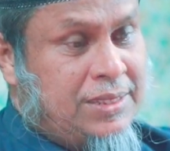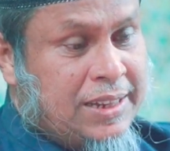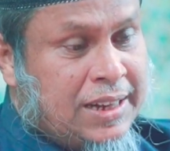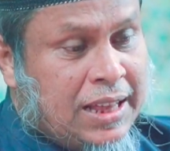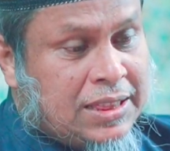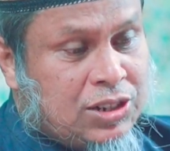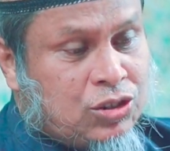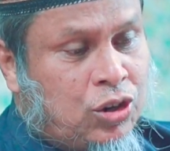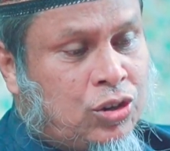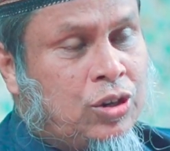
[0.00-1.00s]
চেনাতে
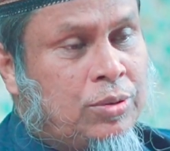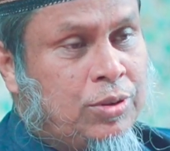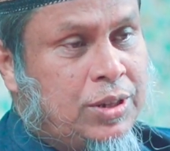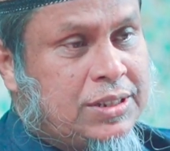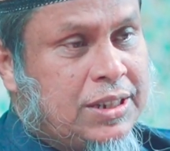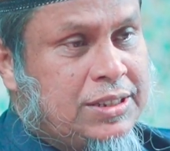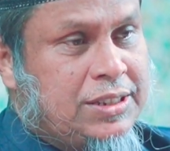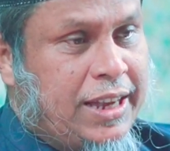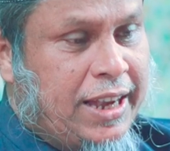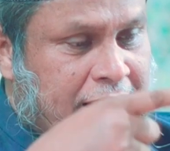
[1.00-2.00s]
সক্ষম হয়েছেন
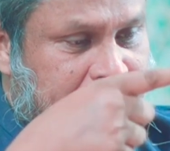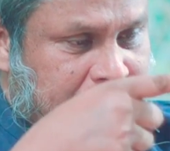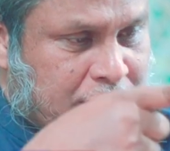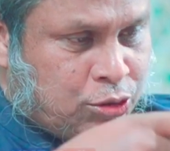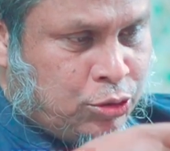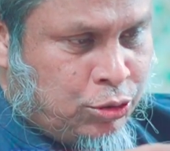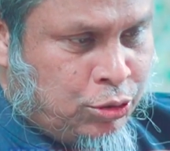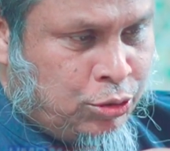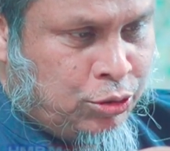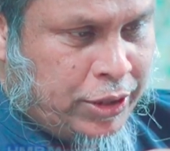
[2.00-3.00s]
যে এইটা
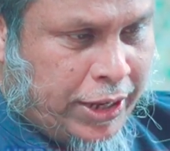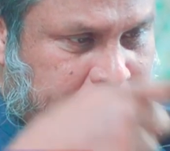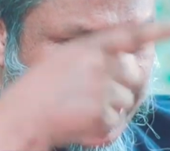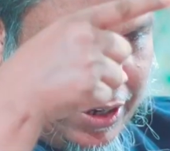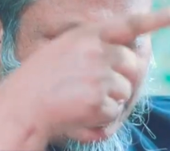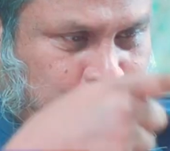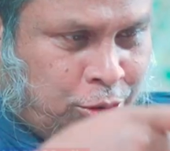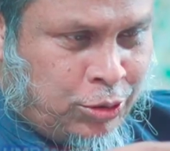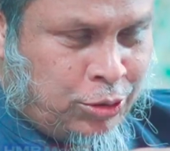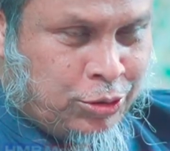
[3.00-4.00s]
সুদ এইটা
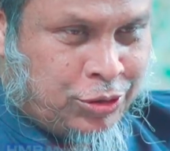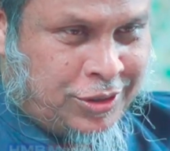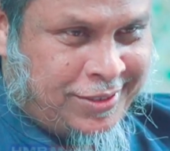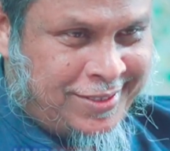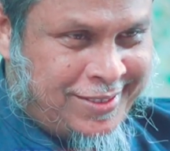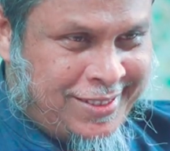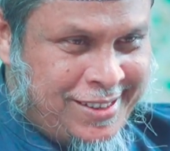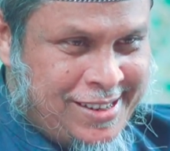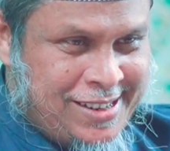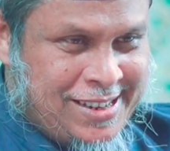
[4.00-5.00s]
ঘুষ
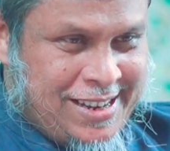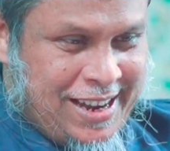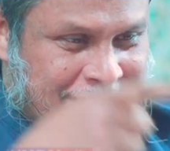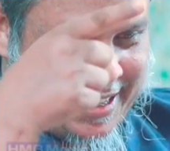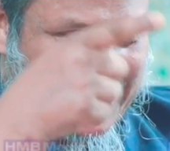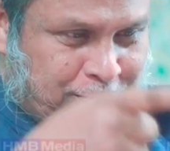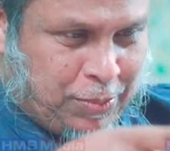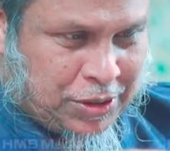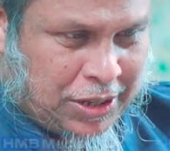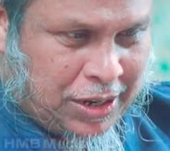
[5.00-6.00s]
এইটা
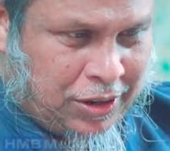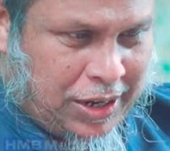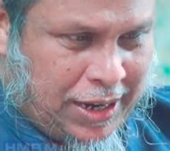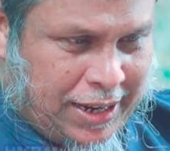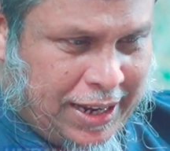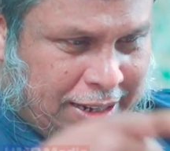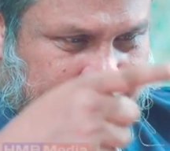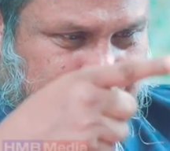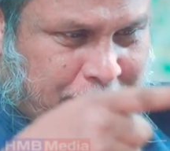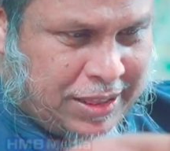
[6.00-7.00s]
প্রতারণা
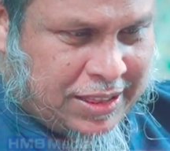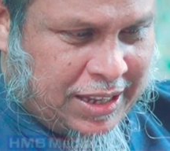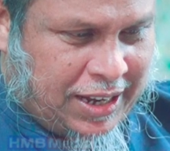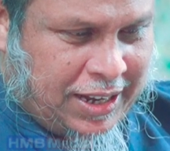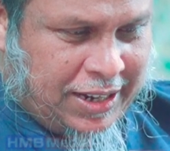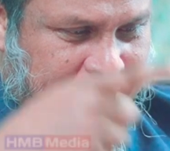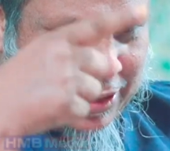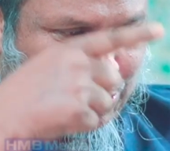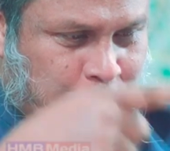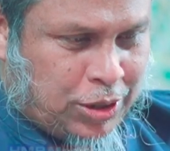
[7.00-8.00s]
এইটা মিথ্যা এইটা
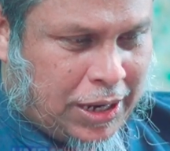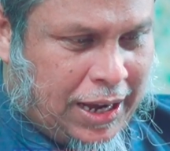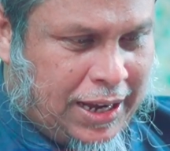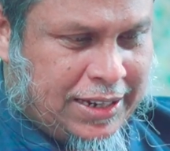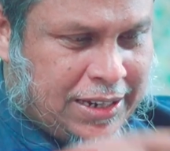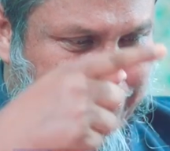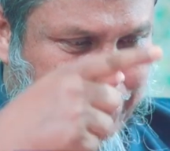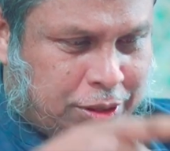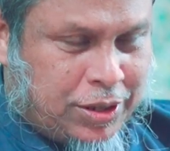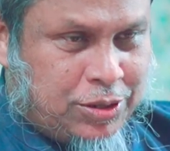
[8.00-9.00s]
ধোকা এইটা
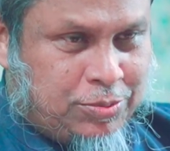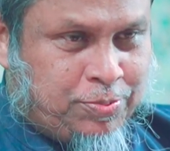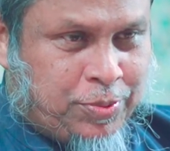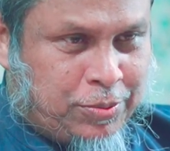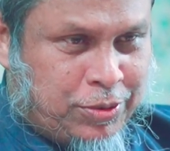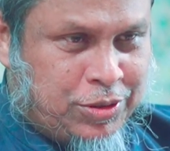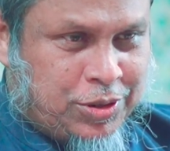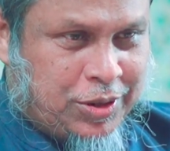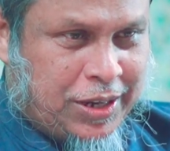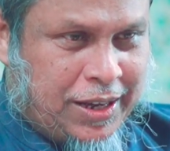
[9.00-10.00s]

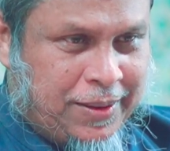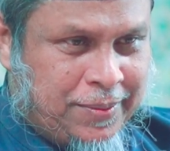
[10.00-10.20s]
প্রবঞ্চনা